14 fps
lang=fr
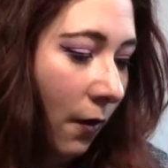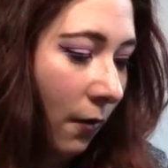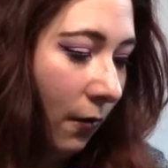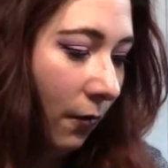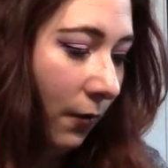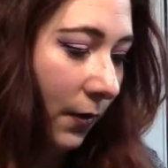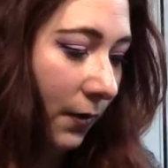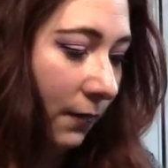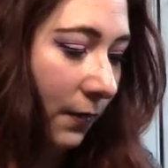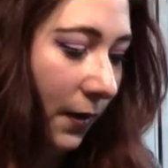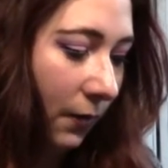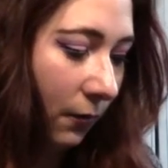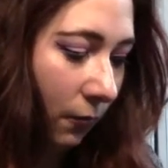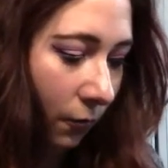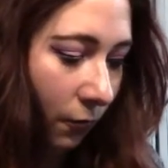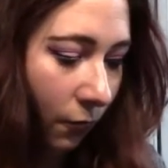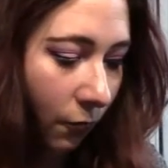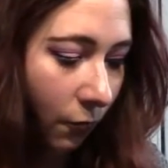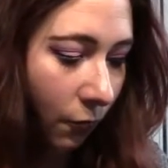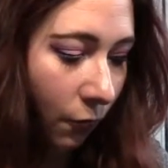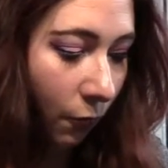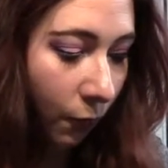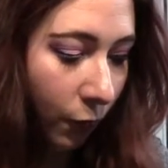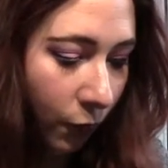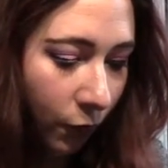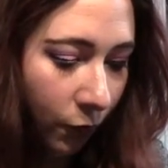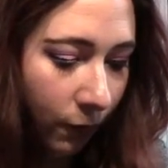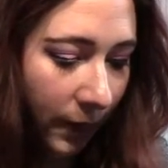euh, qui vient de qu'on peut
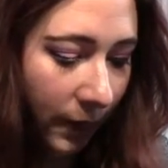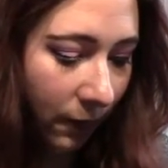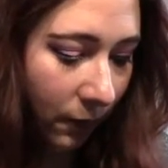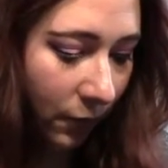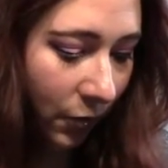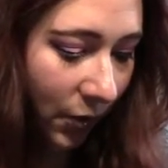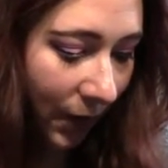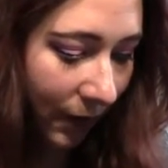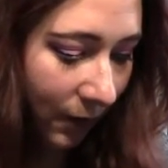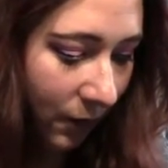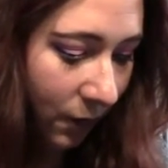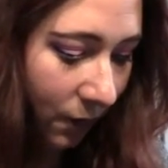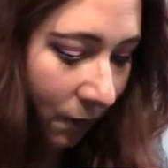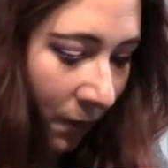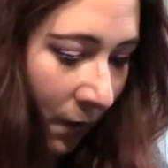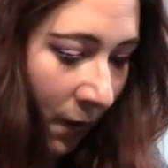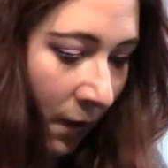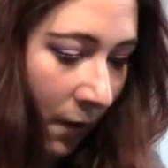trouver euh, chez Action.